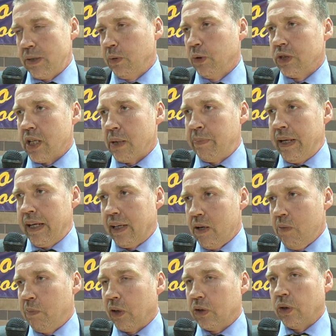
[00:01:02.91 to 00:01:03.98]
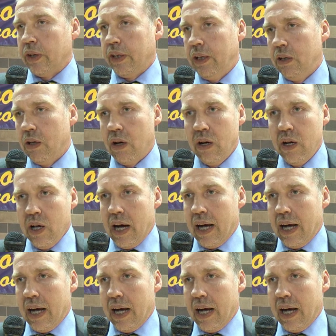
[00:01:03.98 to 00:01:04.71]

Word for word: soprattutto sapere che un po' Torino